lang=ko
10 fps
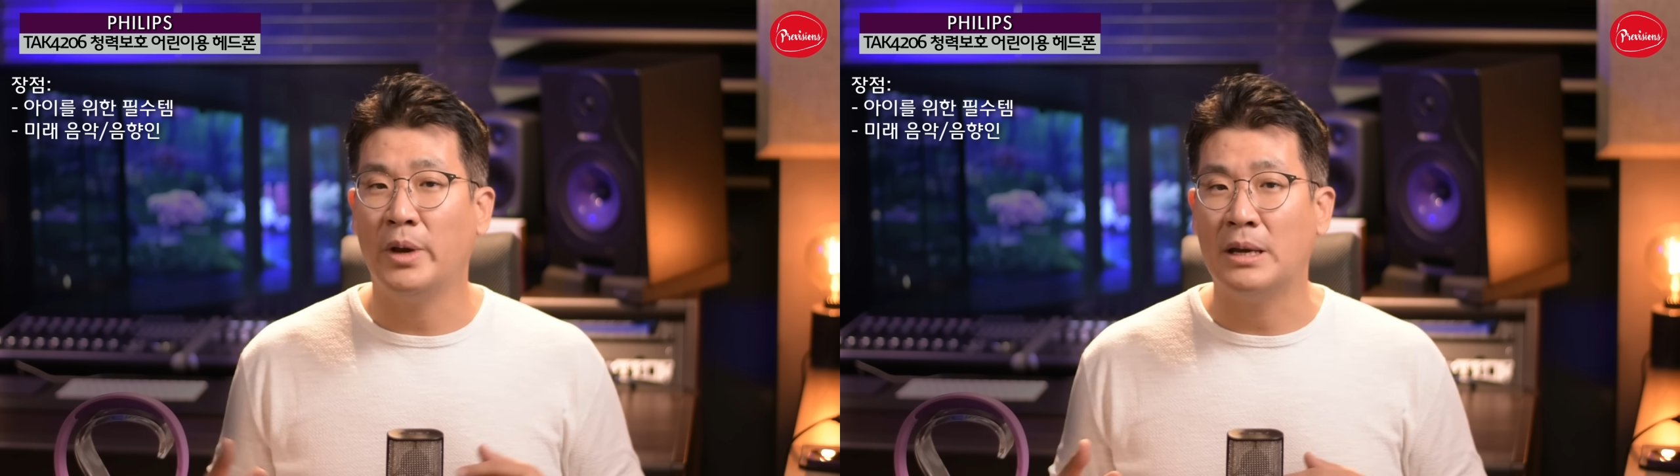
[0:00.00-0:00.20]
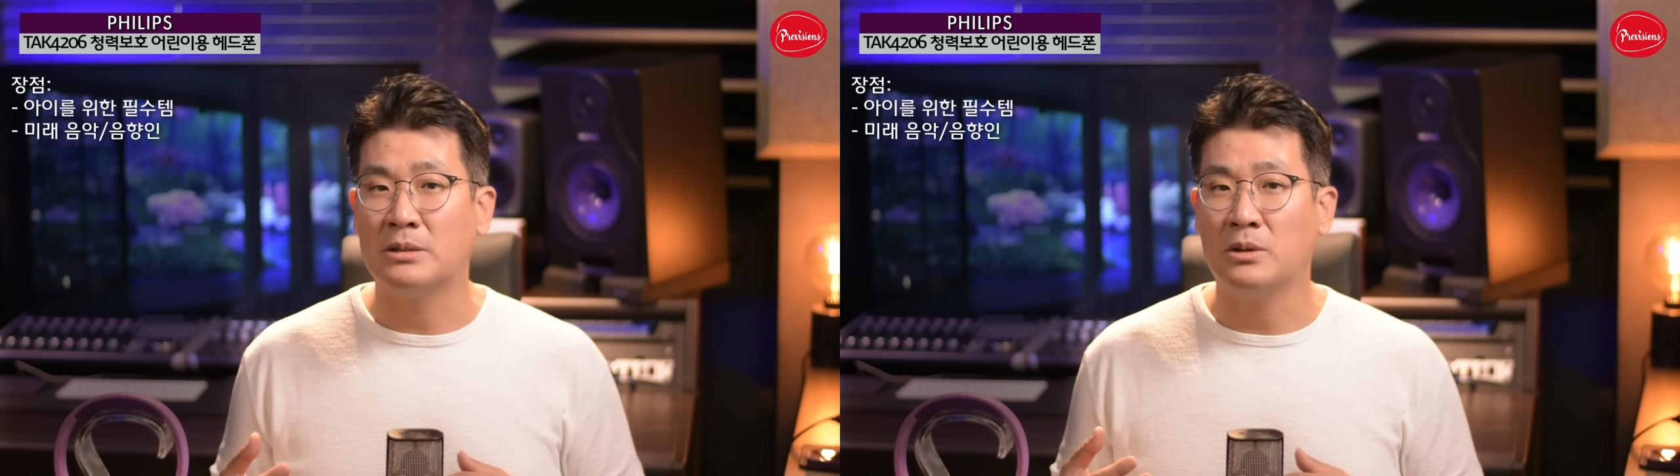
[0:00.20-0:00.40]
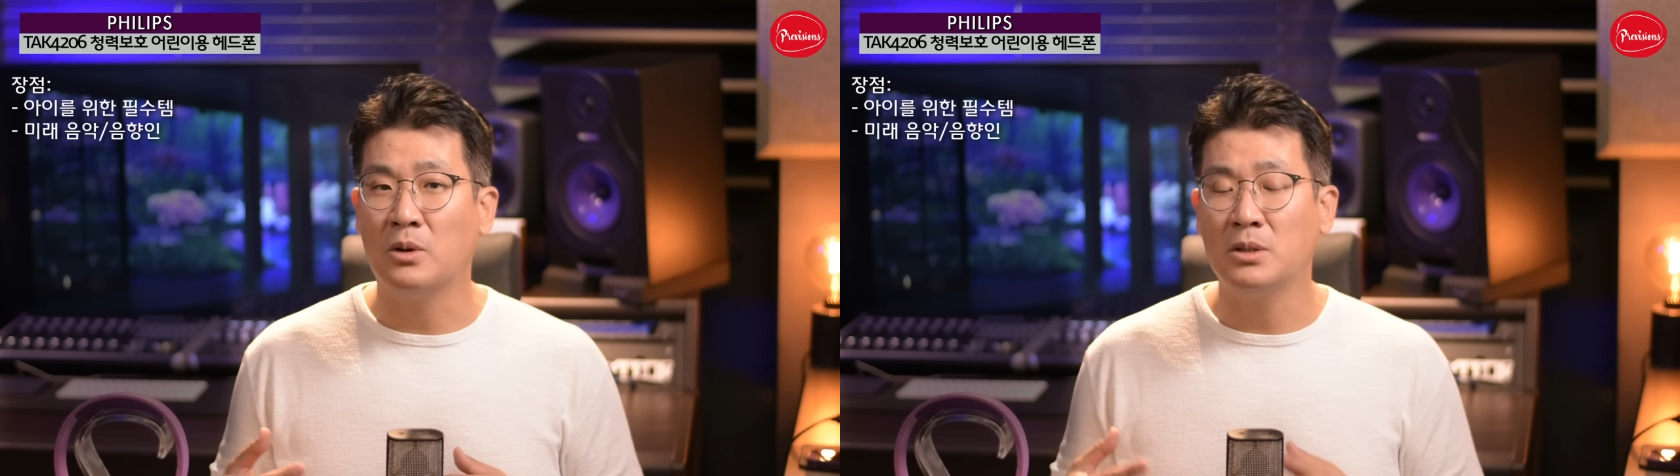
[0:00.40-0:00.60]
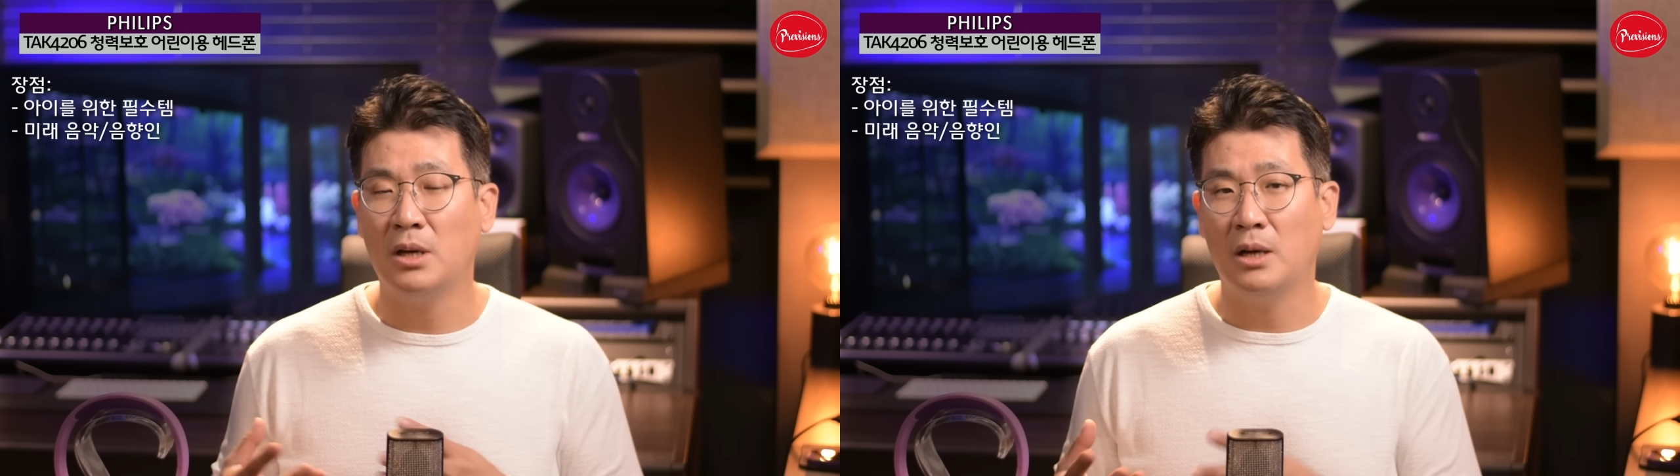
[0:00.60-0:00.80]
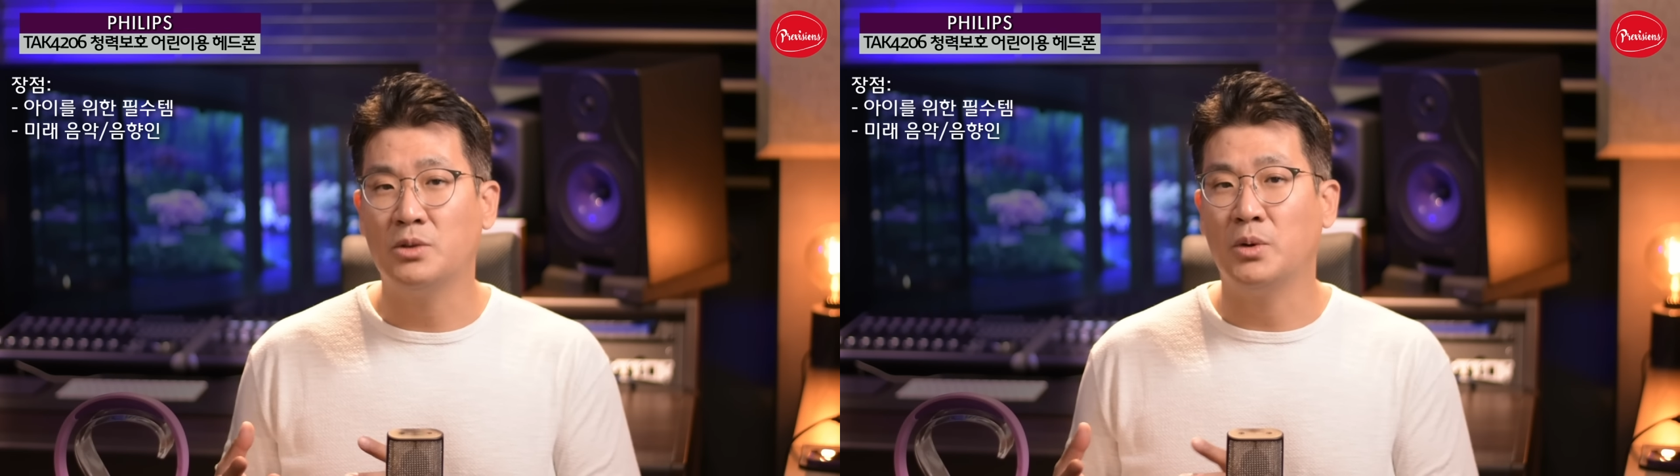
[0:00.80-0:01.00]
위해서
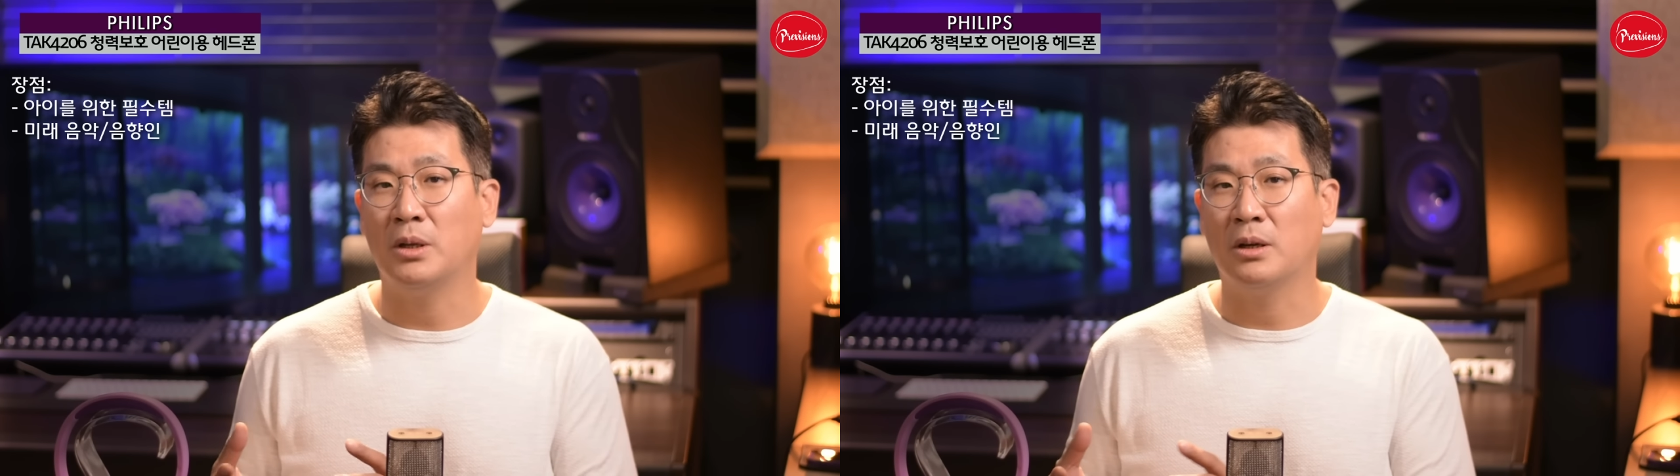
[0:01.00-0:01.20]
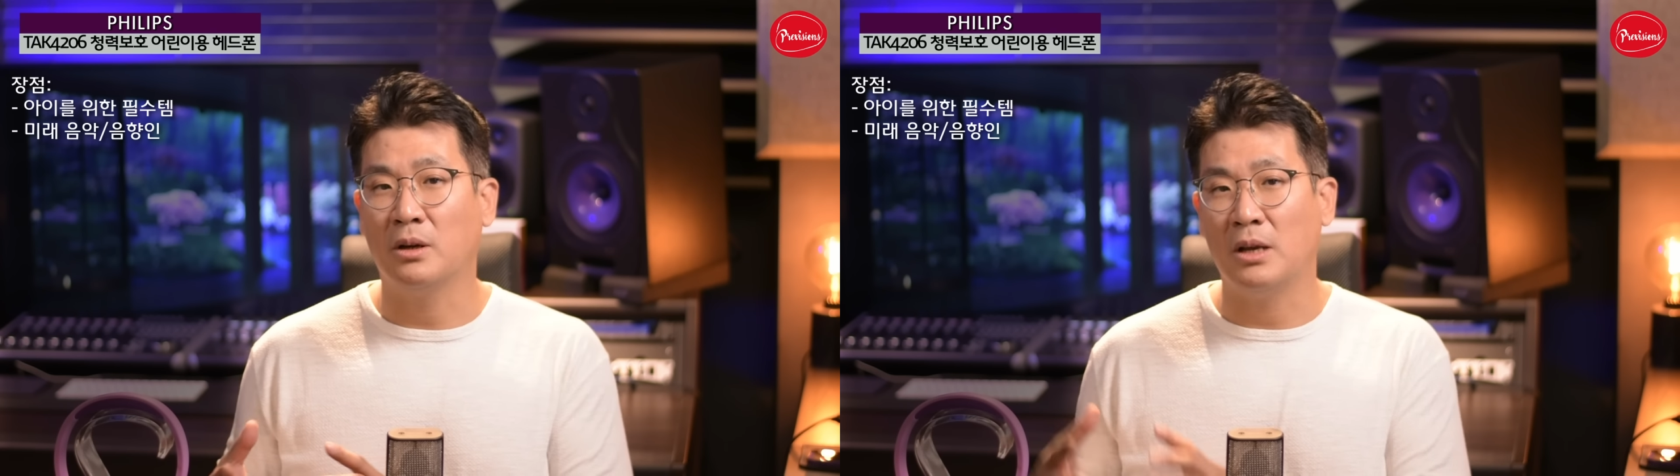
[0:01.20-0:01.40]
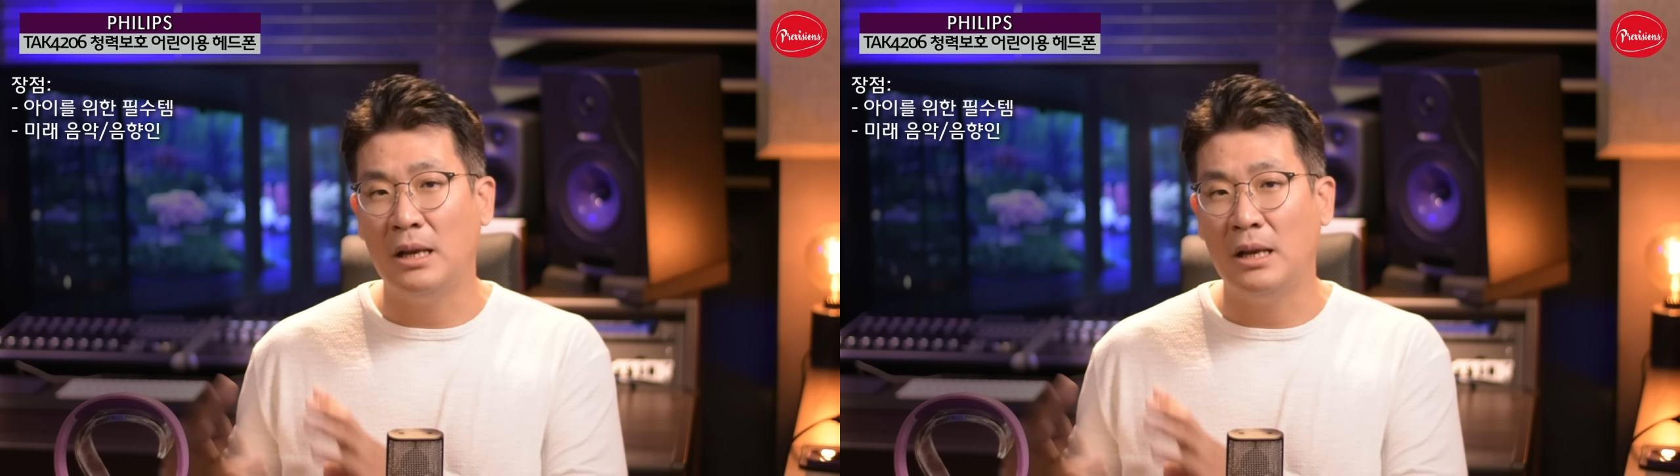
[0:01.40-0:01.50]
성장할 수 있는 그런